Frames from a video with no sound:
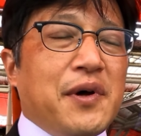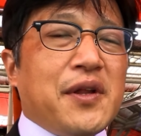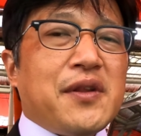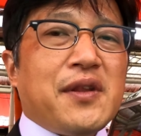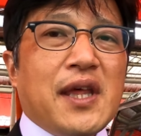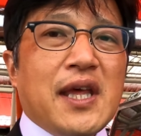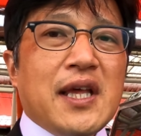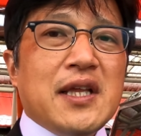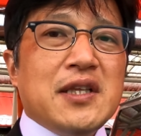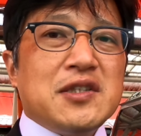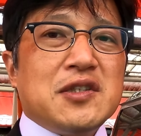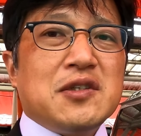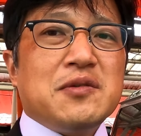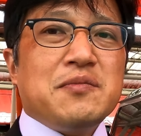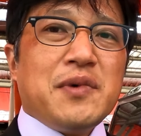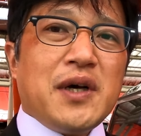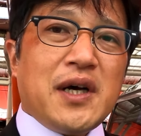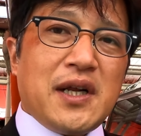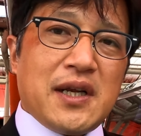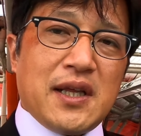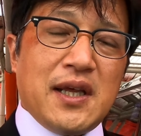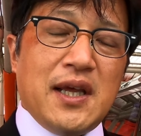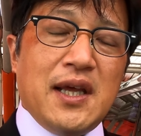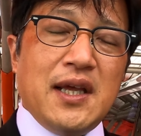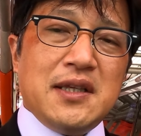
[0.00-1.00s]
まずエンジン
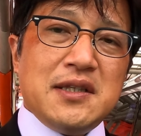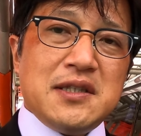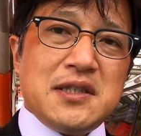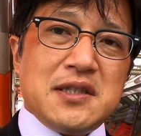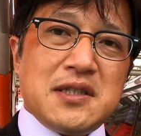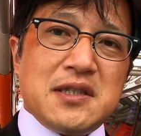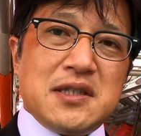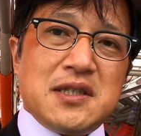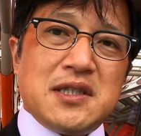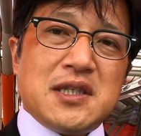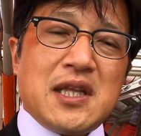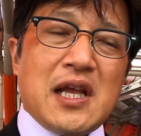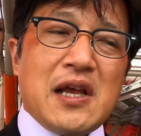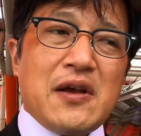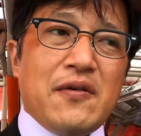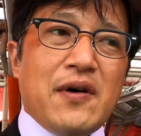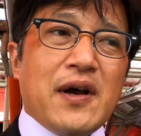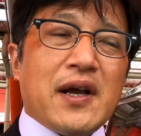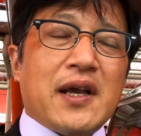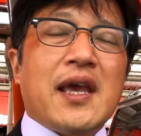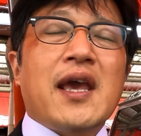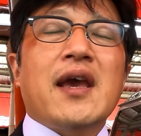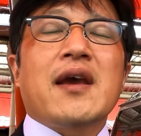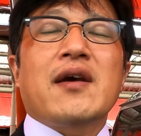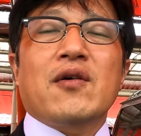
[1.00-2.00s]
周り、エンジン自体
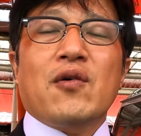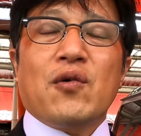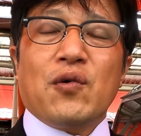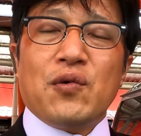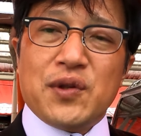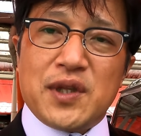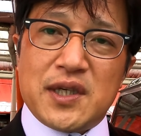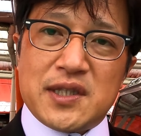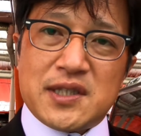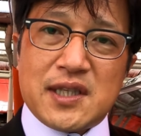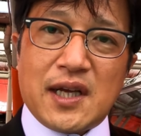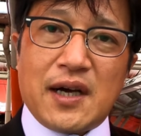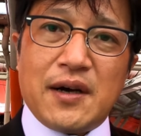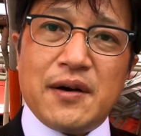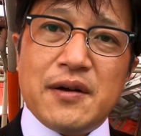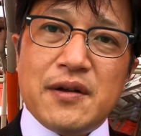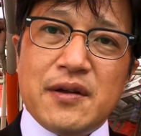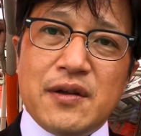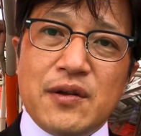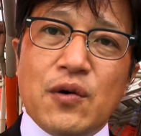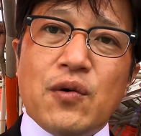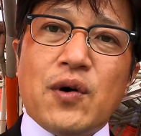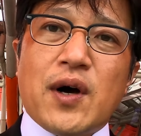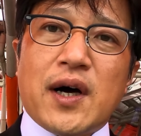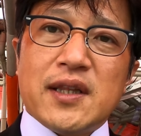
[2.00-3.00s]
は健康でした。
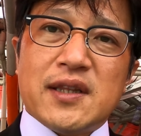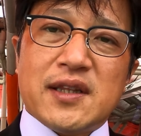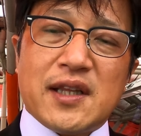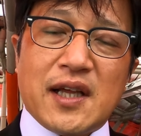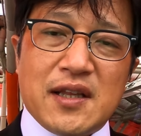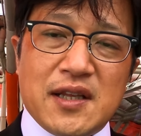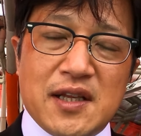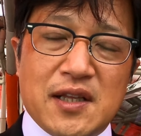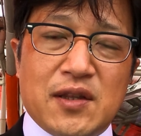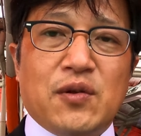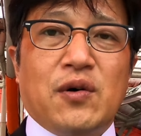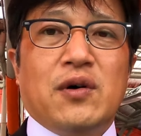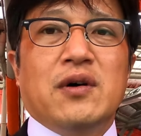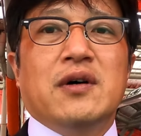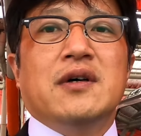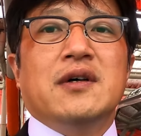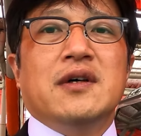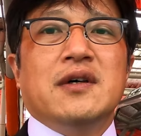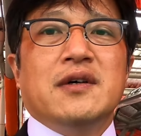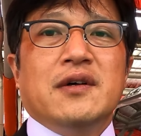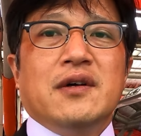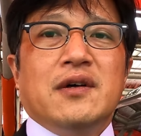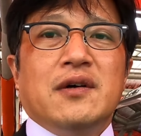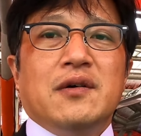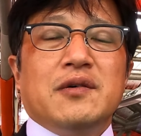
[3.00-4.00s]
良かったねと、
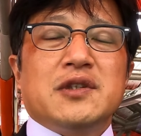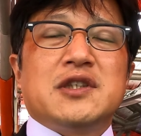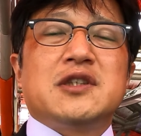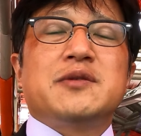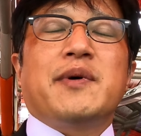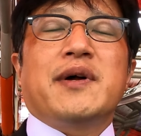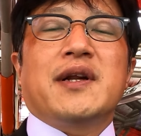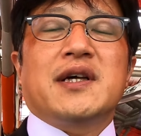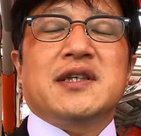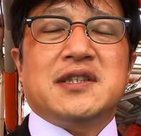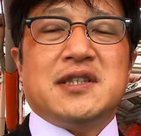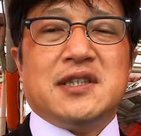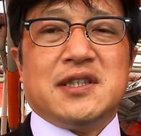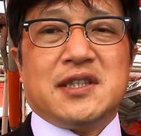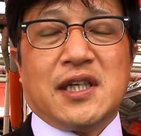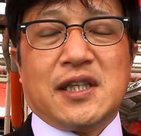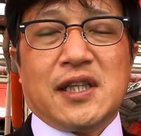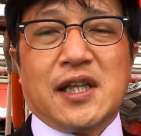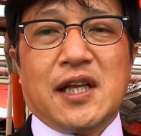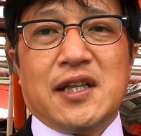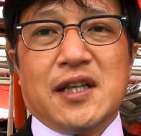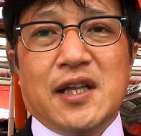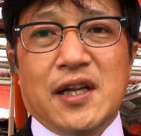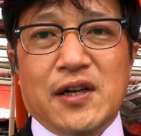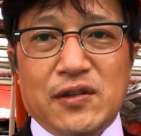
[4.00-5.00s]
素晴らしい
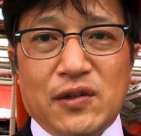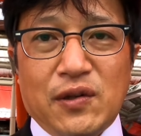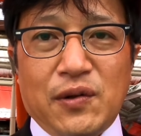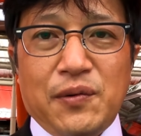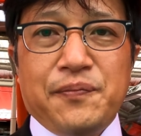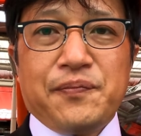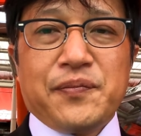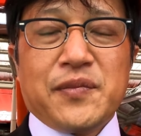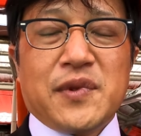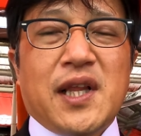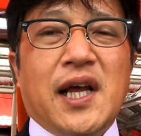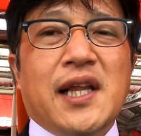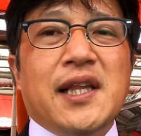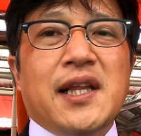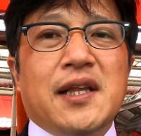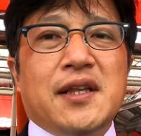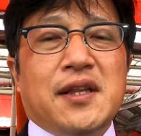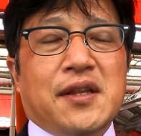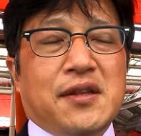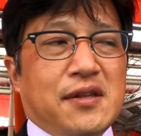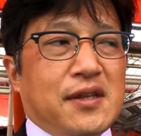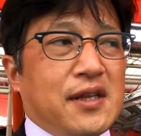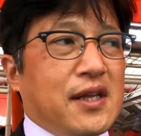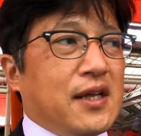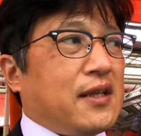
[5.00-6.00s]
車体であると。た
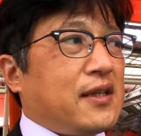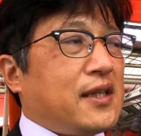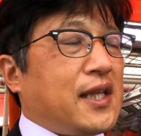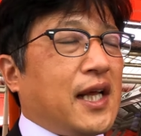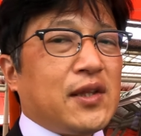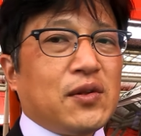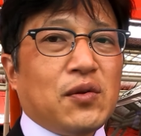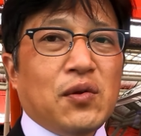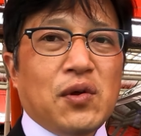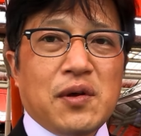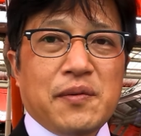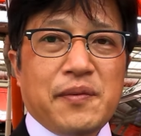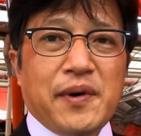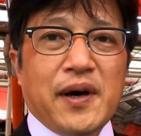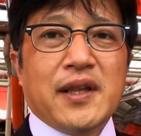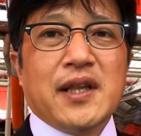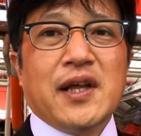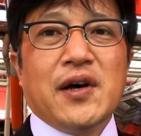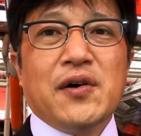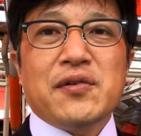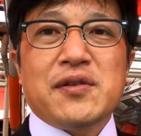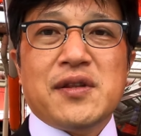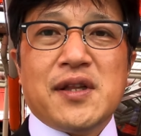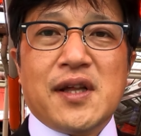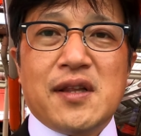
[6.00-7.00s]
だですね、例えば
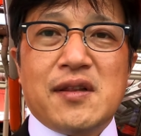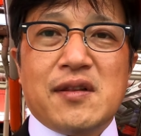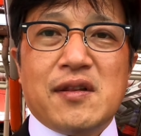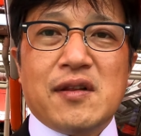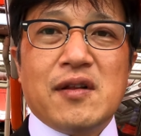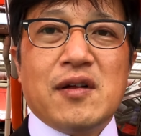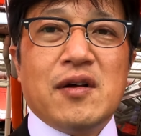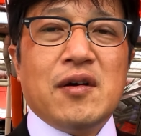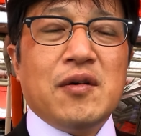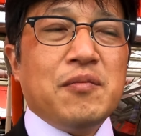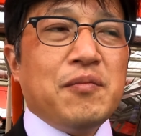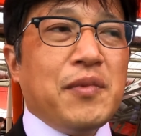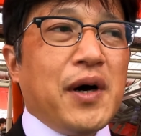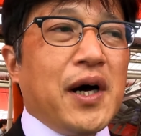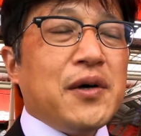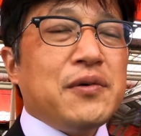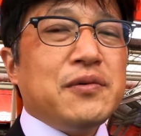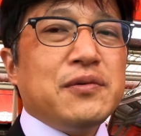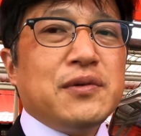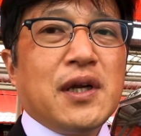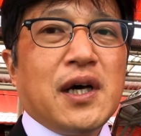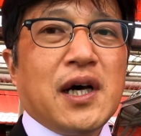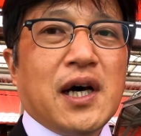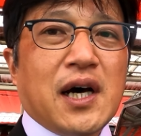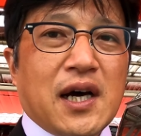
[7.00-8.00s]
直すやつ、
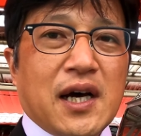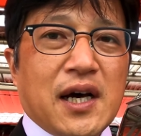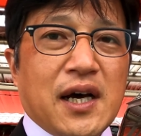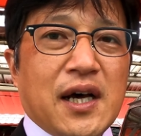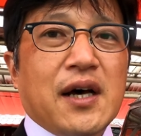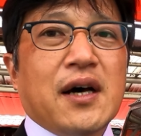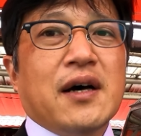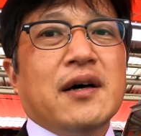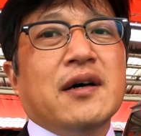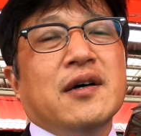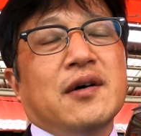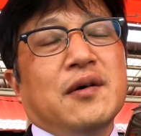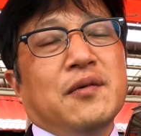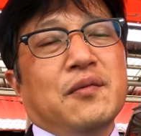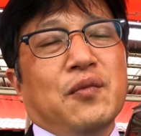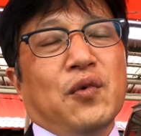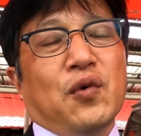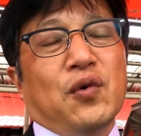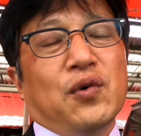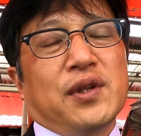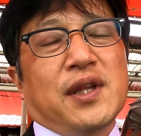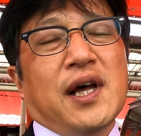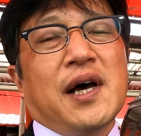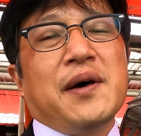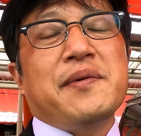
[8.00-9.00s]
マフラーが
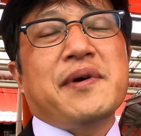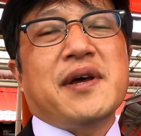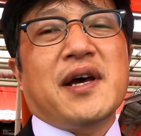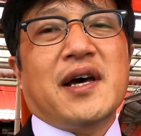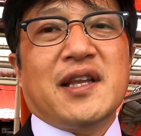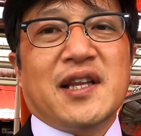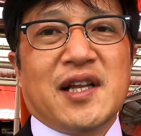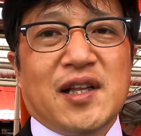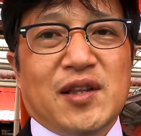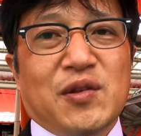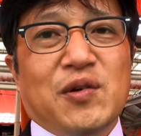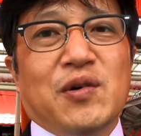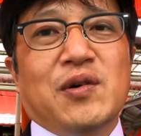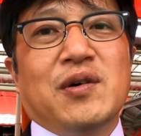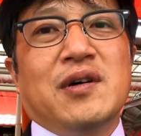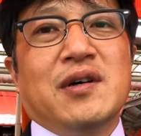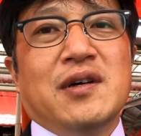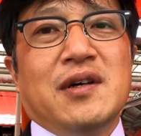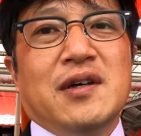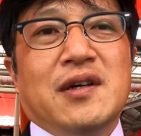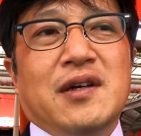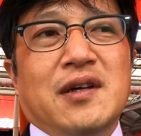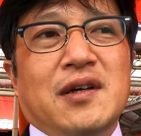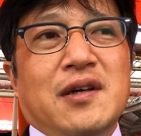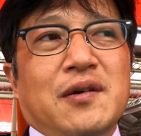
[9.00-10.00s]
もうダメやな
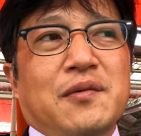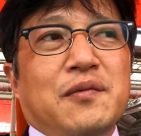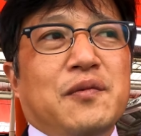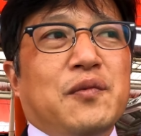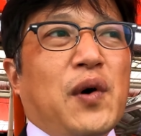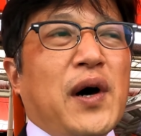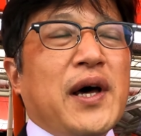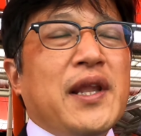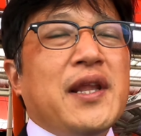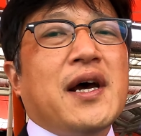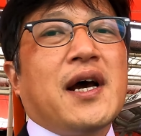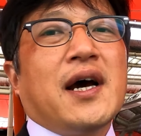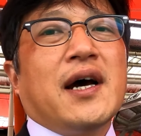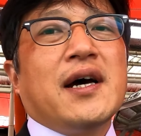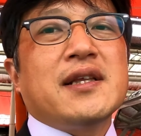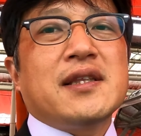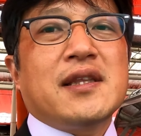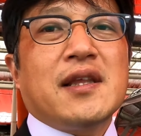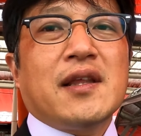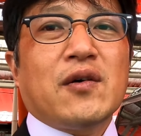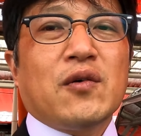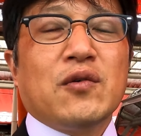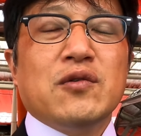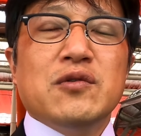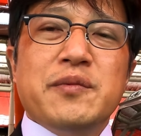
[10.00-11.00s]
と、穴が開
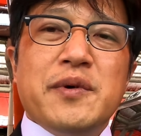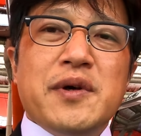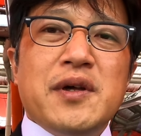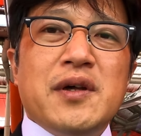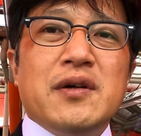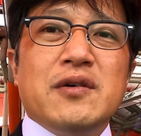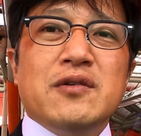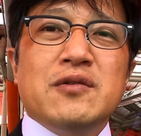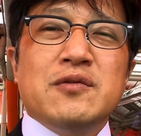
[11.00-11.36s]
いてて、こう